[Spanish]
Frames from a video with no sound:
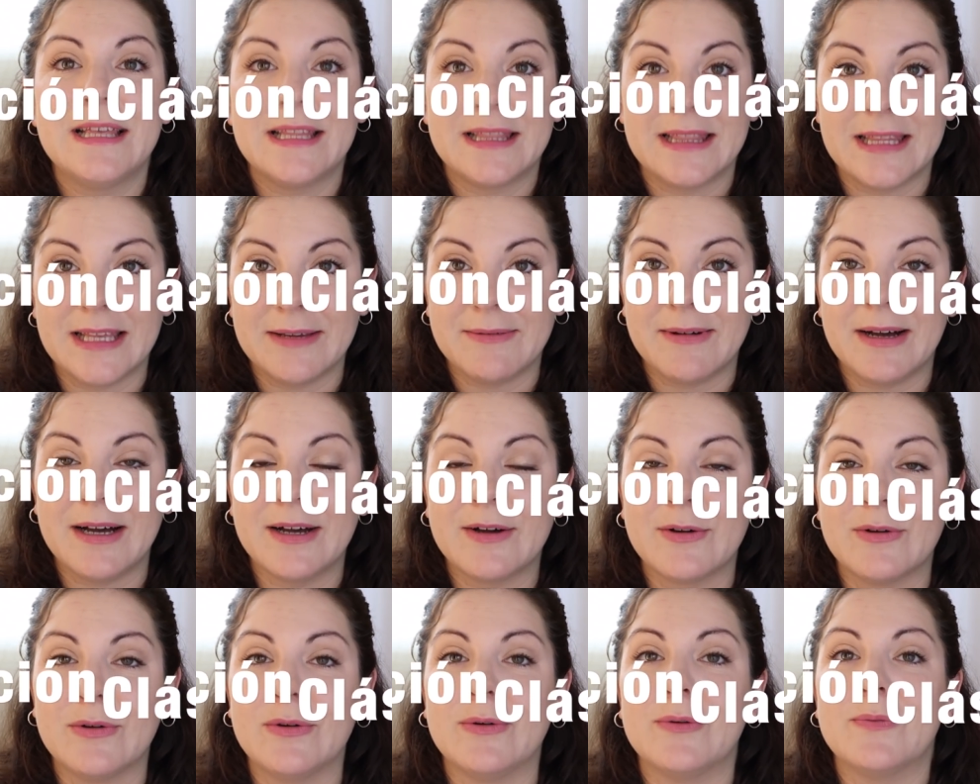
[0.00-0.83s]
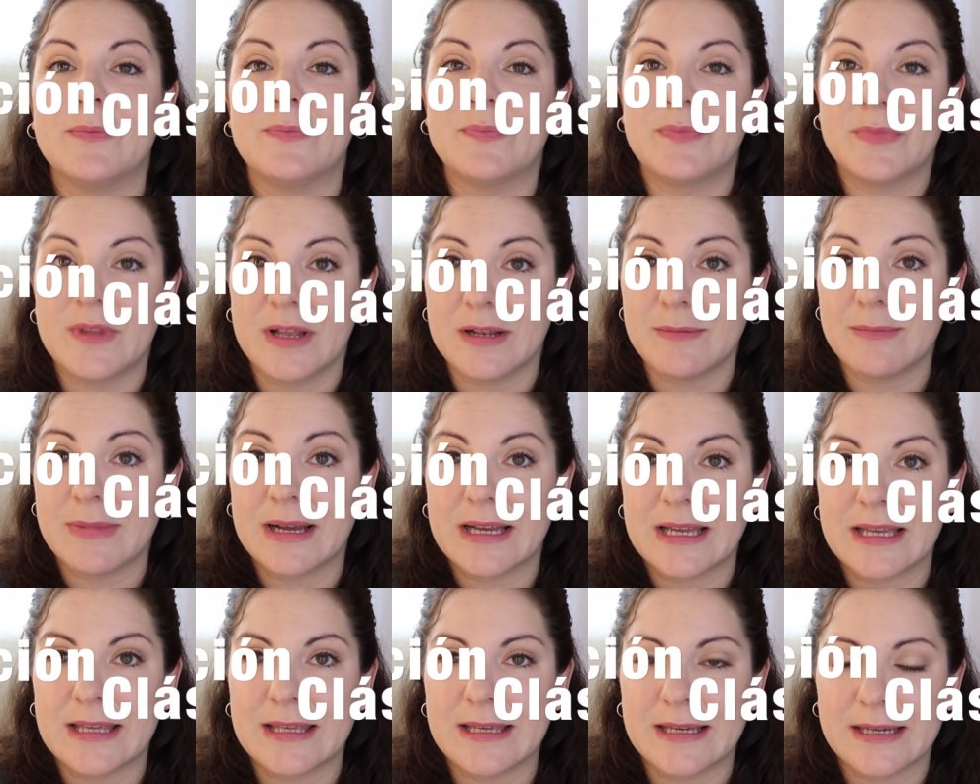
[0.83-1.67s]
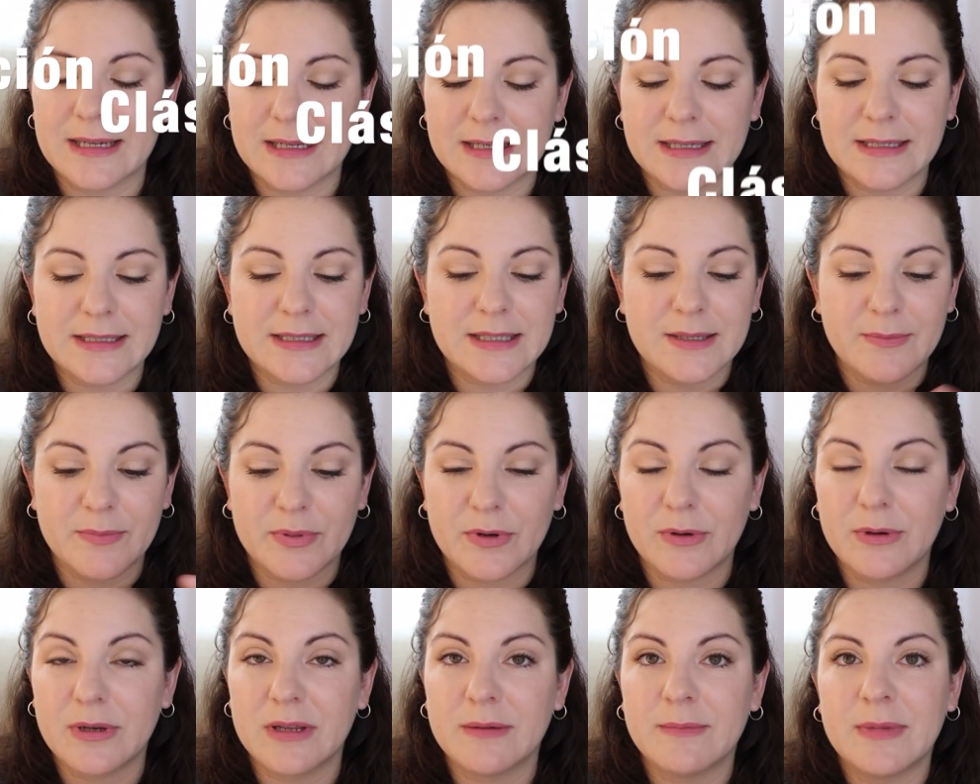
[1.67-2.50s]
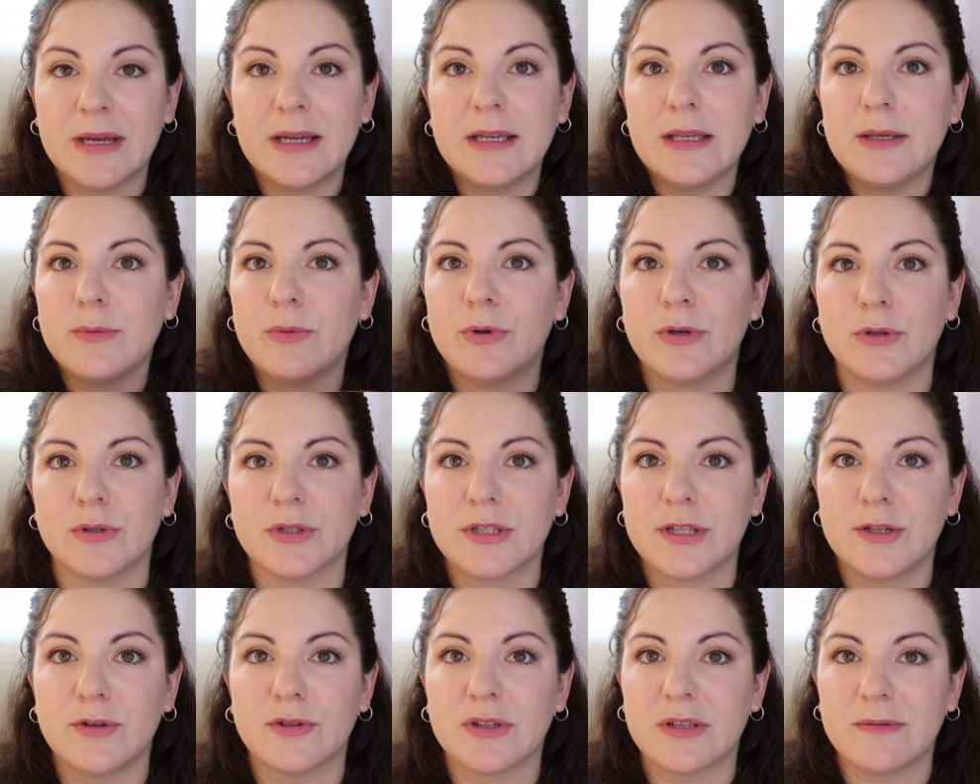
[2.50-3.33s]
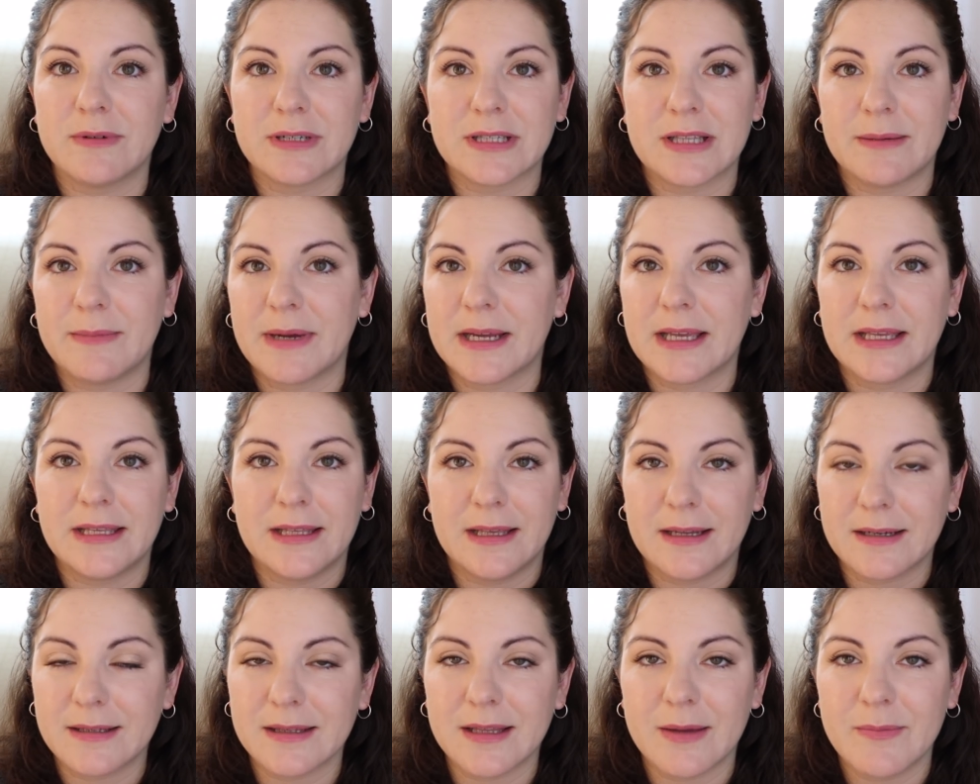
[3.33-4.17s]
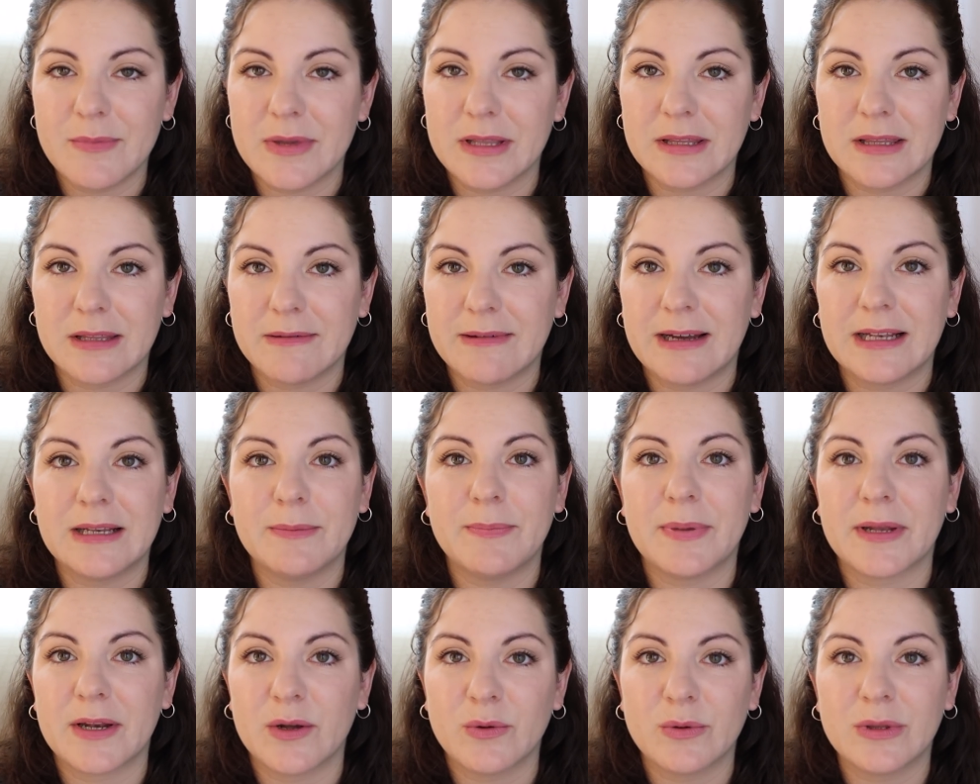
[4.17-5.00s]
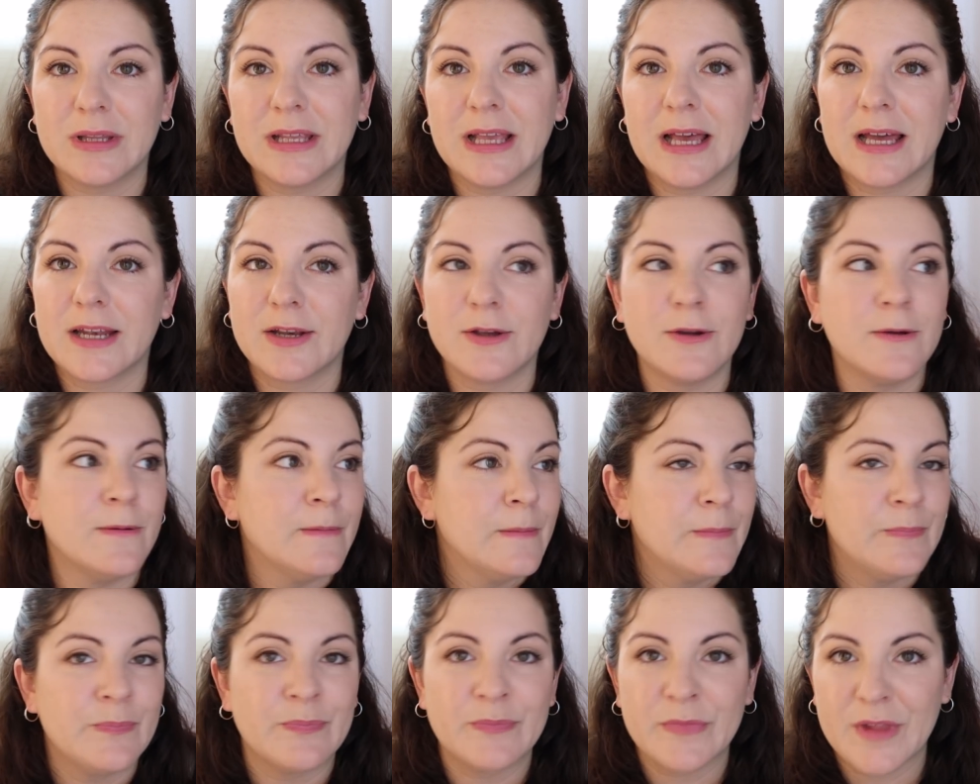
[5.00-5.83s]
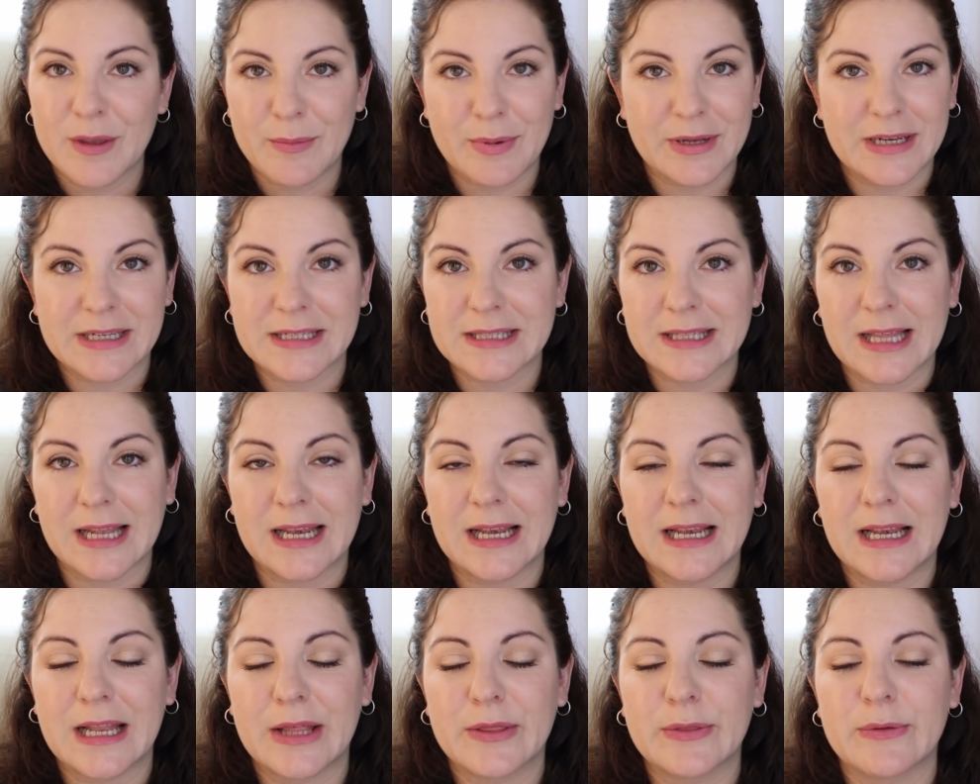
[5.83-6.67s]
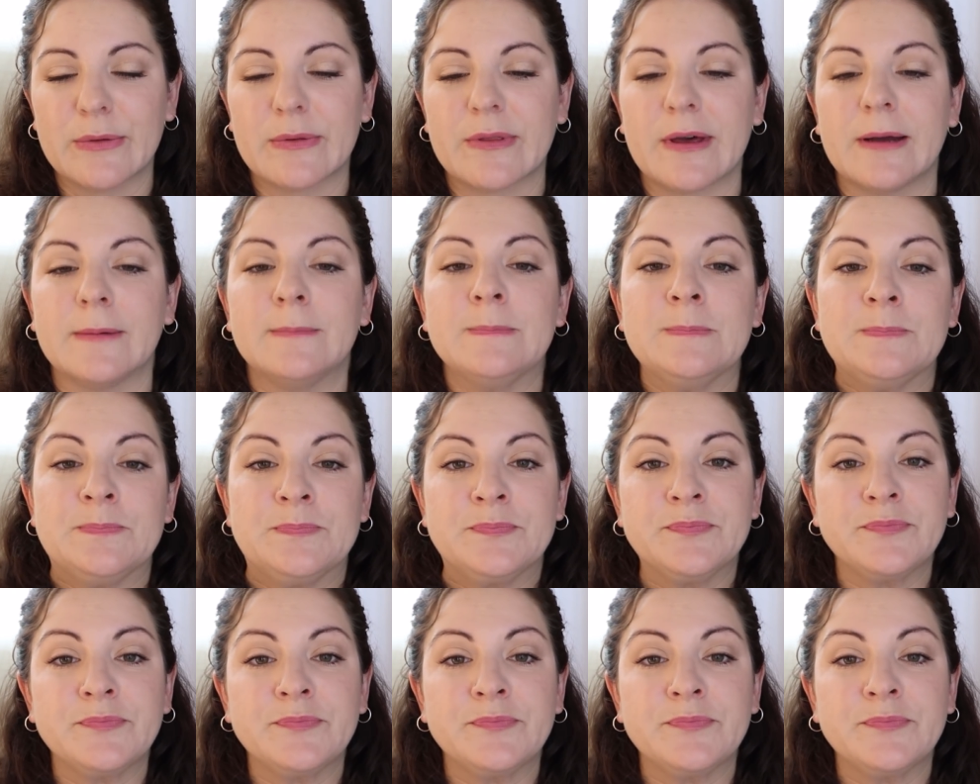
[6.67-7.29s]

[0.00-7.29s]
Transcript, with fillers: debajo del maquillaje sin problema y bueno, si no te vas a maquillar también te vale para un diario para estar en la ciudad.